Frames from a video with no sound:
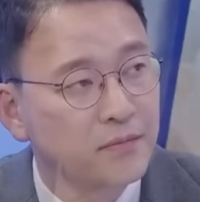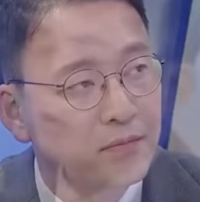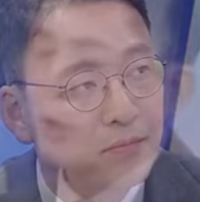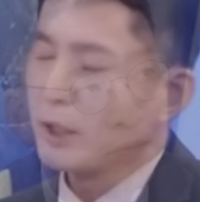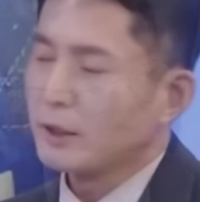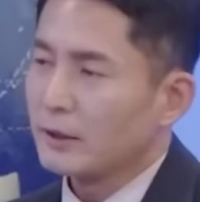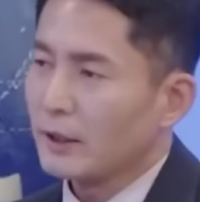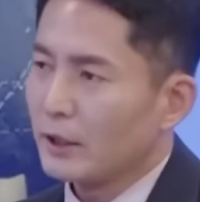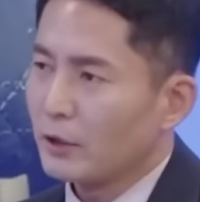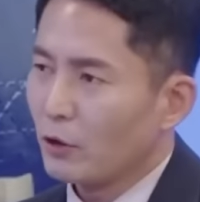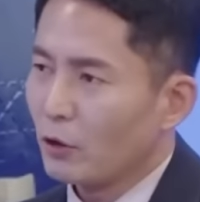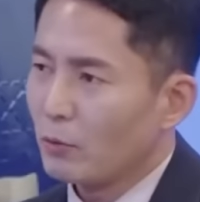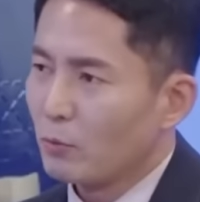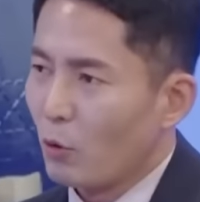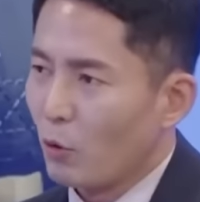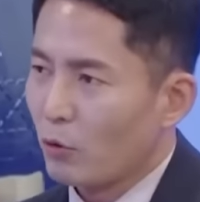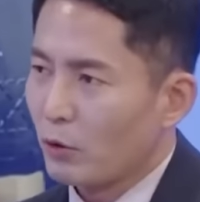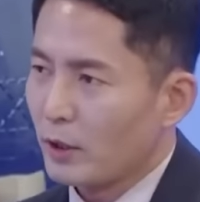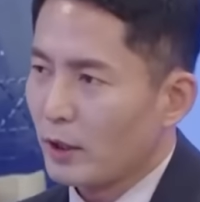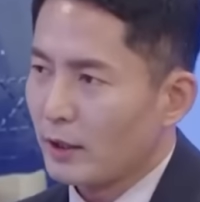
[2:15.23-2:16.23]
최재영
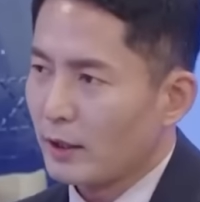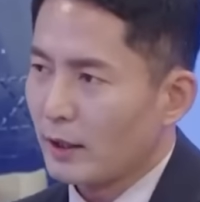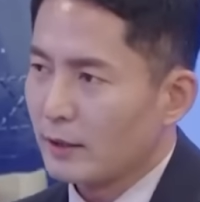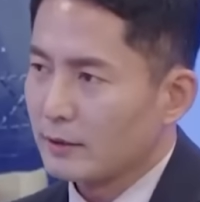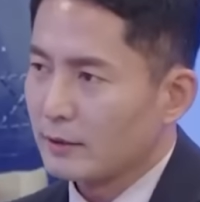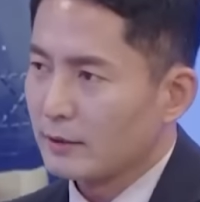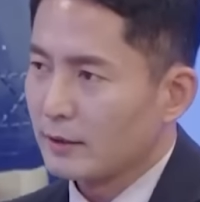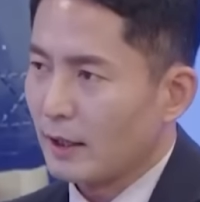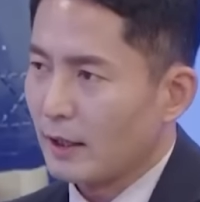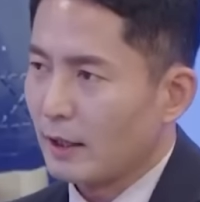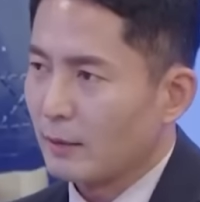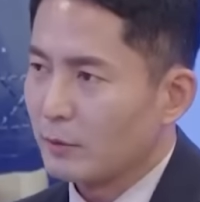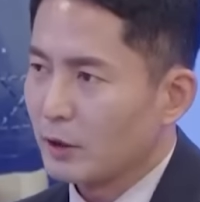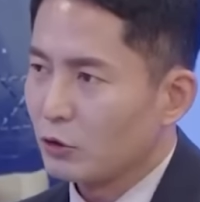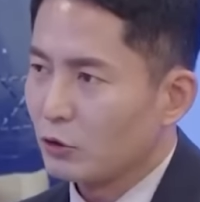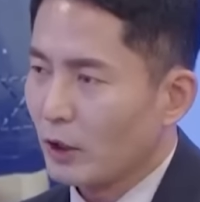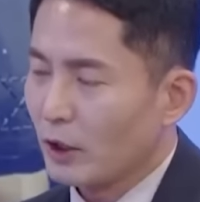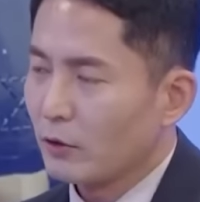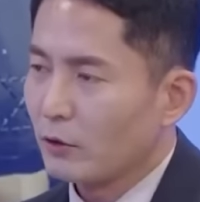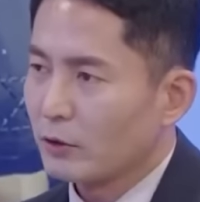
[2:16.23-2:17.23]
목사라는
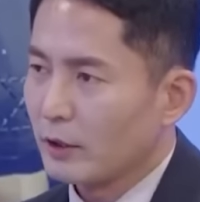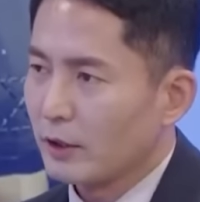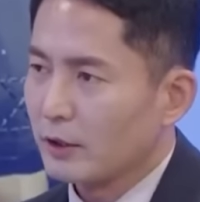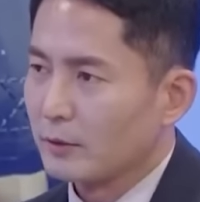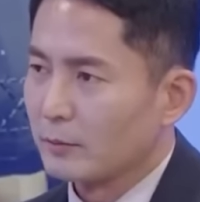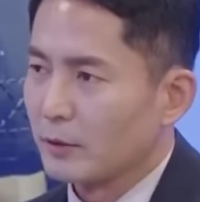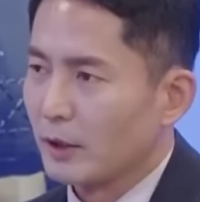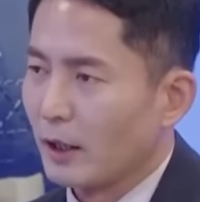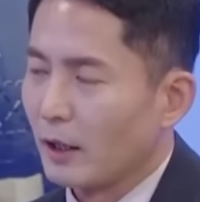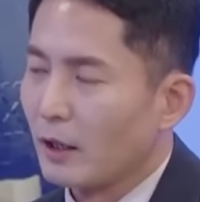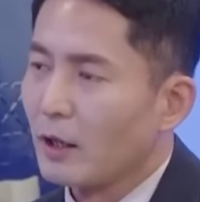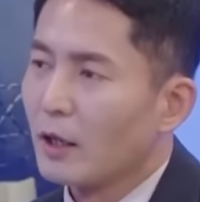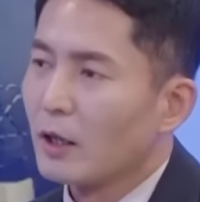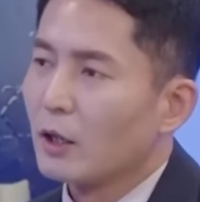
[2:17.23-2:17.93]
사람이 촬영을 했습니다.